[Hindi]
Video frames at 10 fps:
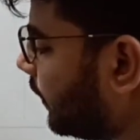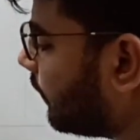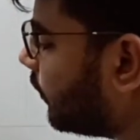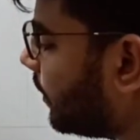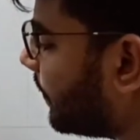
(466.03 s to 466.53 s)

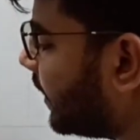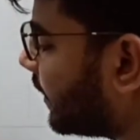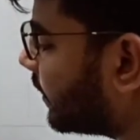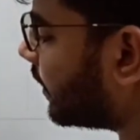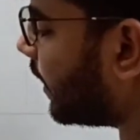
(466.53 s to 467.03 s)
फील्ड है वो
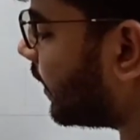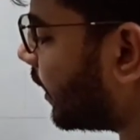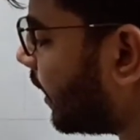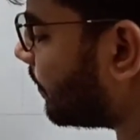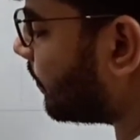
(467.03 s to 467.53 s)
डिपेंड करता है
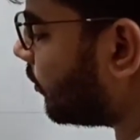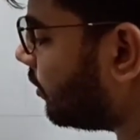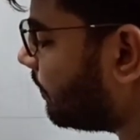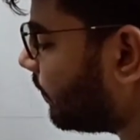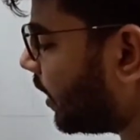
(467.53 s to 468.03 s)
आर कैप
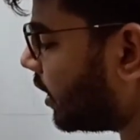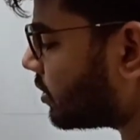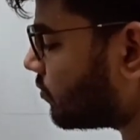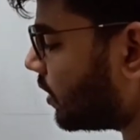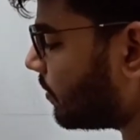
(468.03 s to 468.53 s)
अपॉन
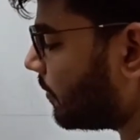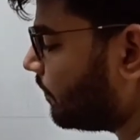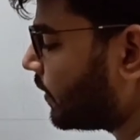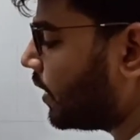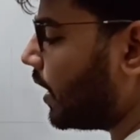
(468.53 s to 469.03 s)
आर स्क्वायर
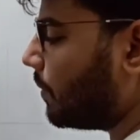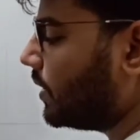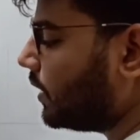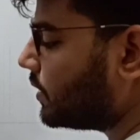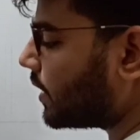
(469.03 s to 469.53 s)

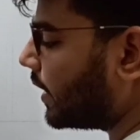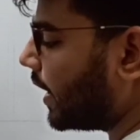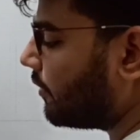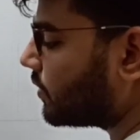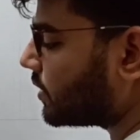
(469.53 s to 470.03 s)
अब यदि इसका
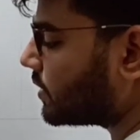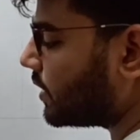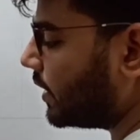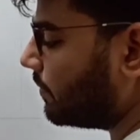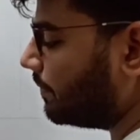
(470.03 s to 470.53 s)

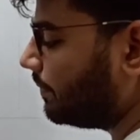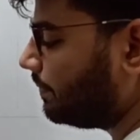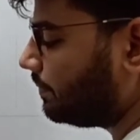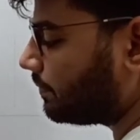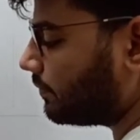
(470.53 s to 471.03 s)
डाइवर्जेंस लें हम
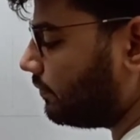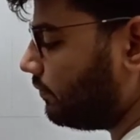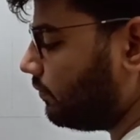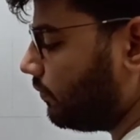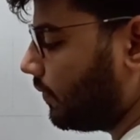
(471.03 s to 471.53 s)

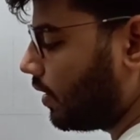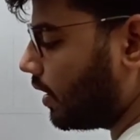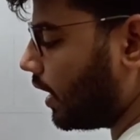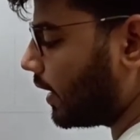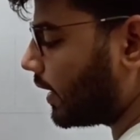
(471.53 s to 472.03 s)

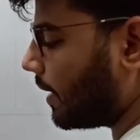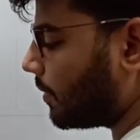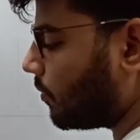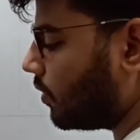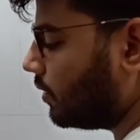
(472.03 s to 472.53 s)
आर
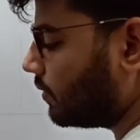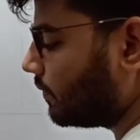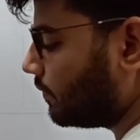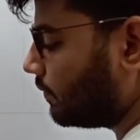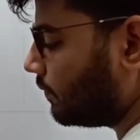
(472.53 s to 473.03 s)
कैप अपॉन
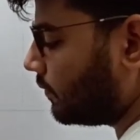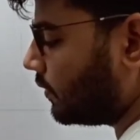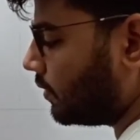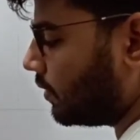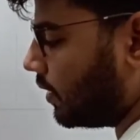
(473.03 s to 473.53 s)

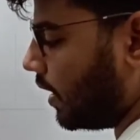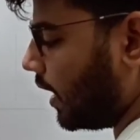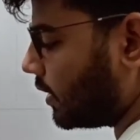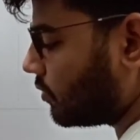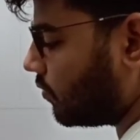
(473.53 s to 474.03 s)

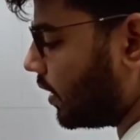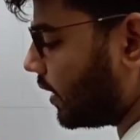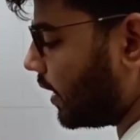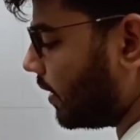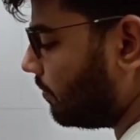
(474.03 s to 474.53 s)
आर
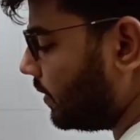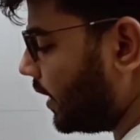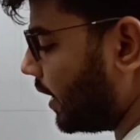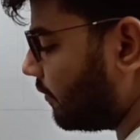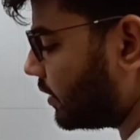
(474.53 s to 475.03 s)
स्क्वायर का हम
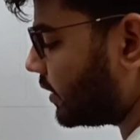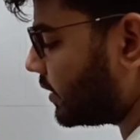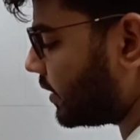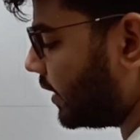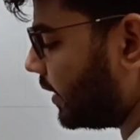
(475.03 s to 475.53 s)

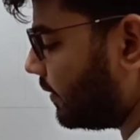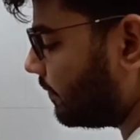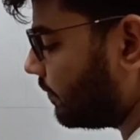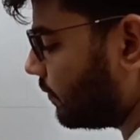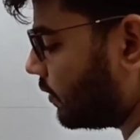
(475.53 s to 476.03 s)
डाइवर्जेंस लें
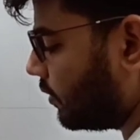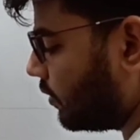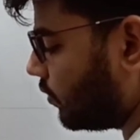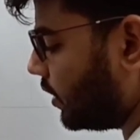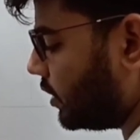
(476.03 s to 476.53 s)

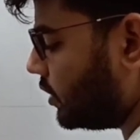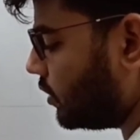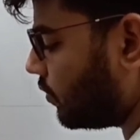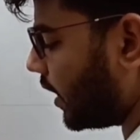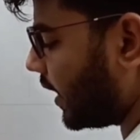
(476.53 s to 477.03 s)
तो ये
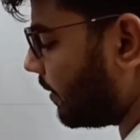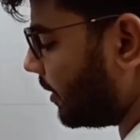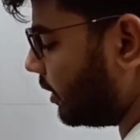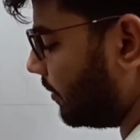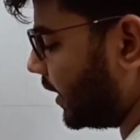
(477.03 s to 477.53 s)
जीरो आएगा
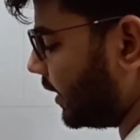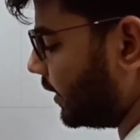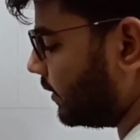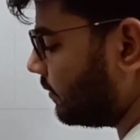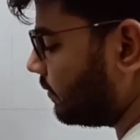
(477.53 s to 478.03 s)

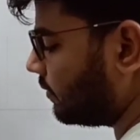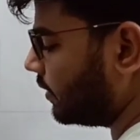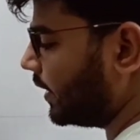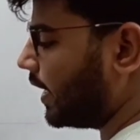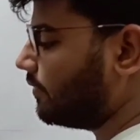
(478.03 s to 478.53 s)
मैथमेटिकली
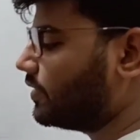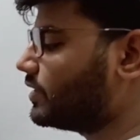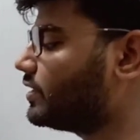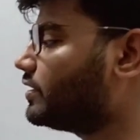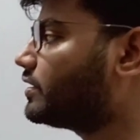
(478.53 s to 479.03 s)

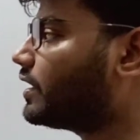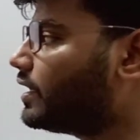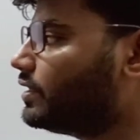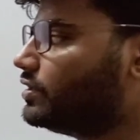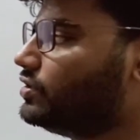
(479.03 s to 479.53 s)
डाइवर्जेंस इसका